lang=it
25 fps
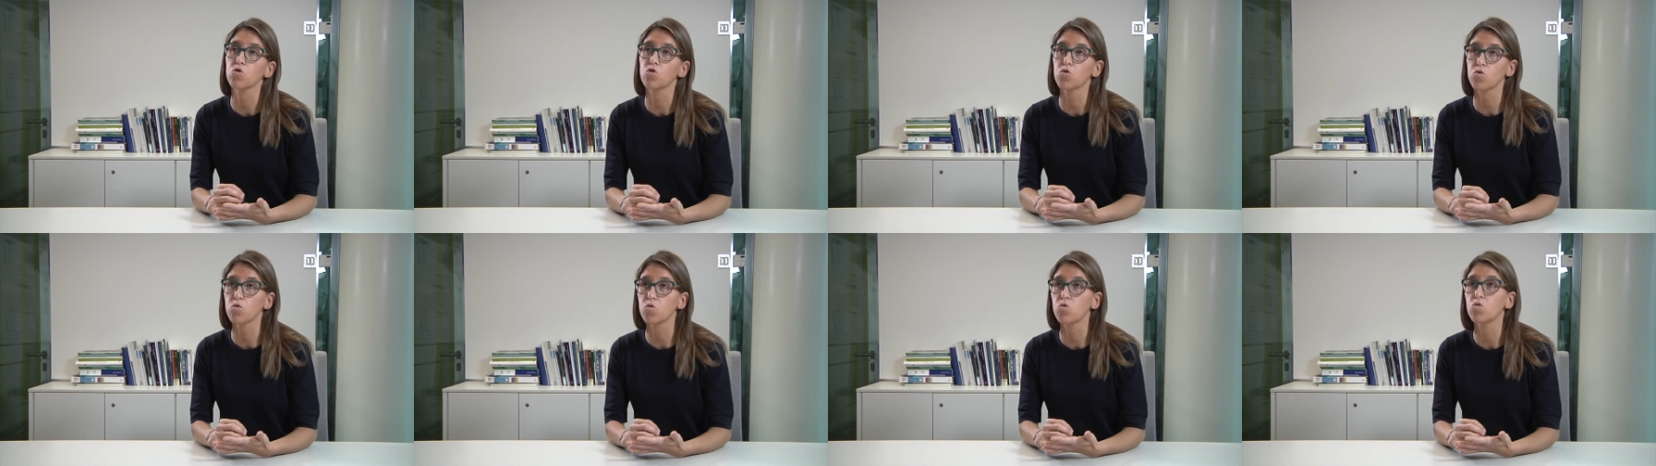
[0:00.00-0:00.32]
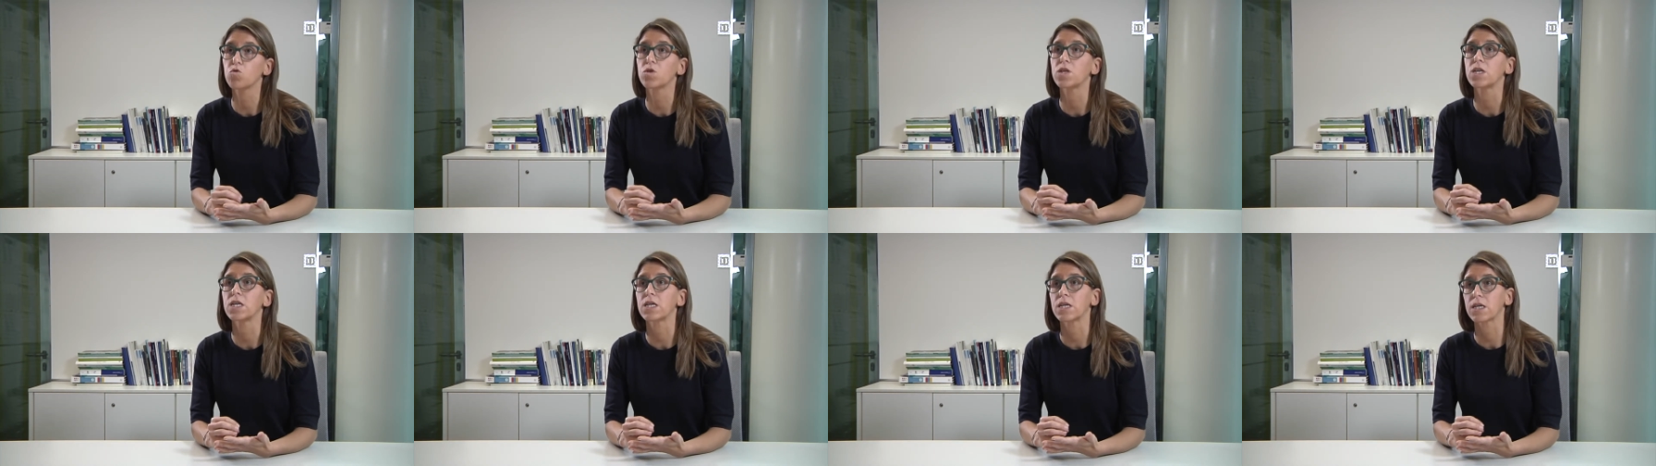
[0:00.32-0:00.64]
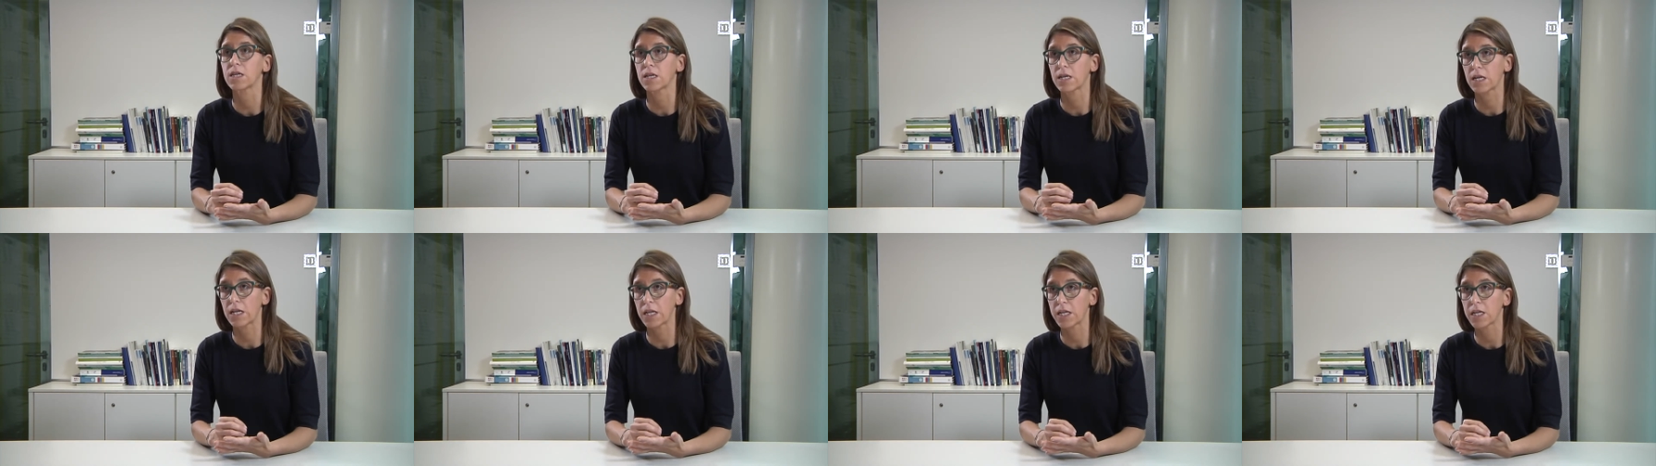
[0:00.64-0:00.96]

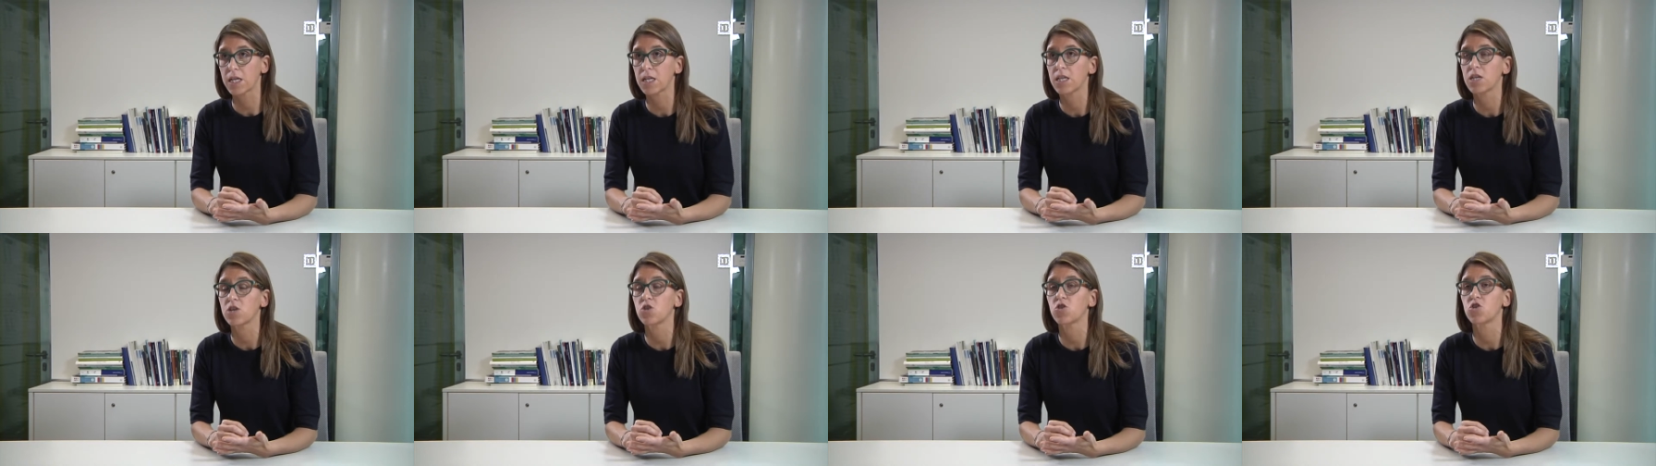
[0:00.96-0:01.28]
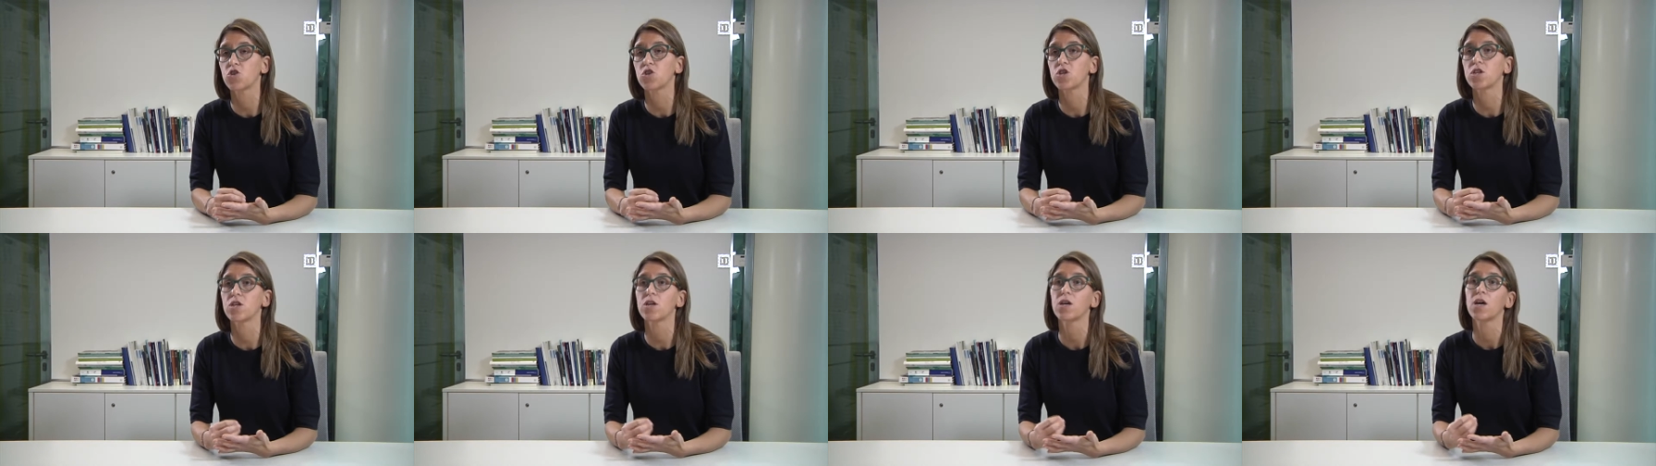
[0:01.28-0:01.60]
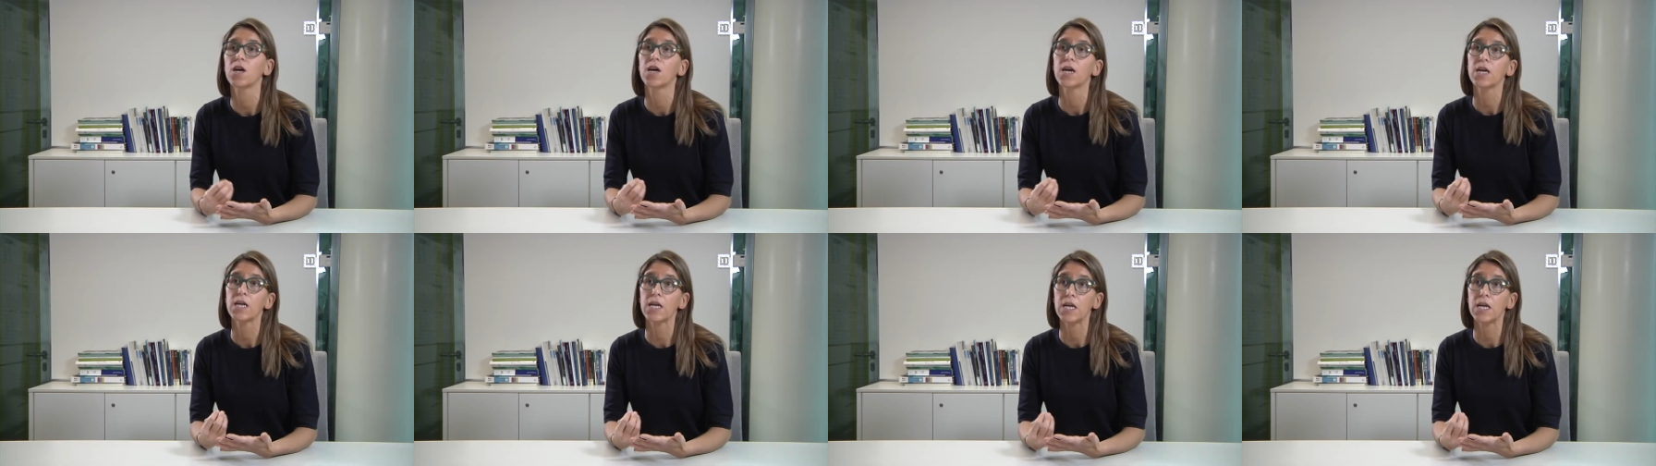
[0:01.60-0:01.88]
studi clinici